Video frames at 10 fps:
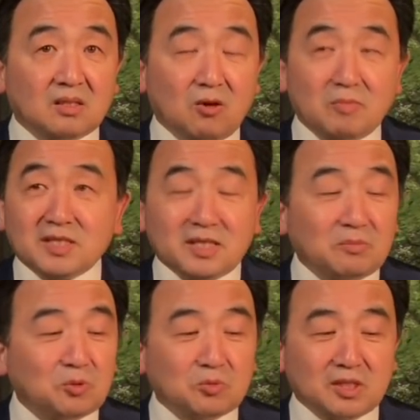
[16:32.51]
我们节
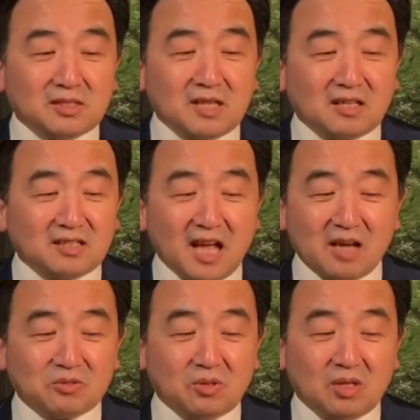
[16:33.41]
目中经常跟大
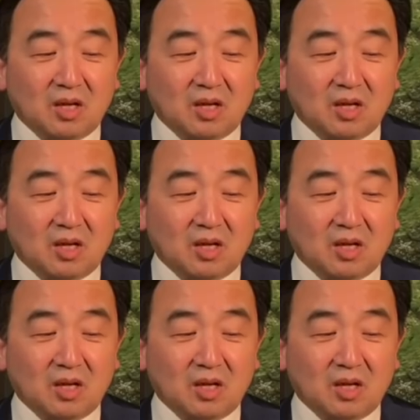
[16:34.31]
家说，